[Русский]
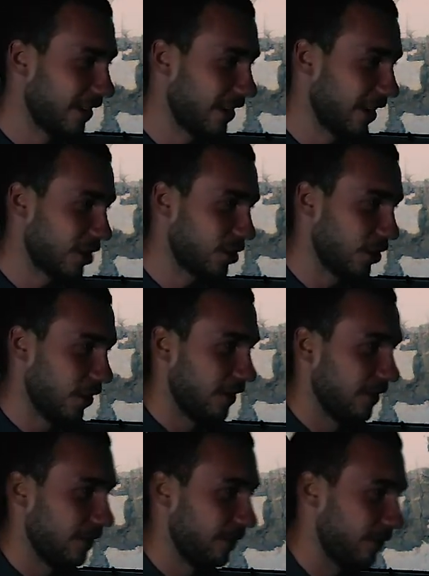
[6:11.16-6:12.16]
Хорошо.
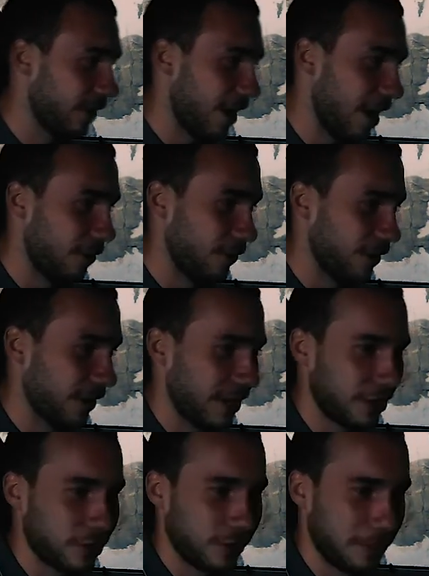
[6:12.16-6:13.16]
Ауди,
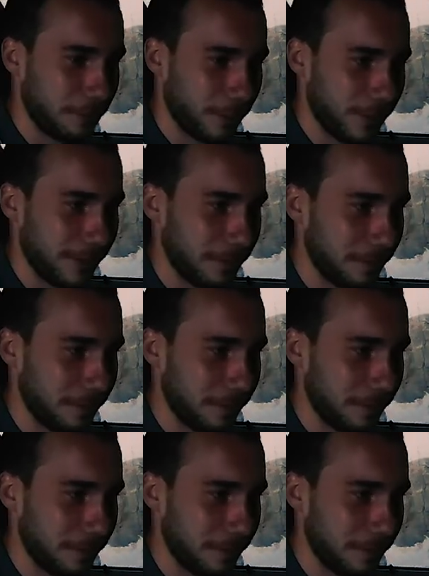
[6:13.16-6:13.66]
хорошо, допустим.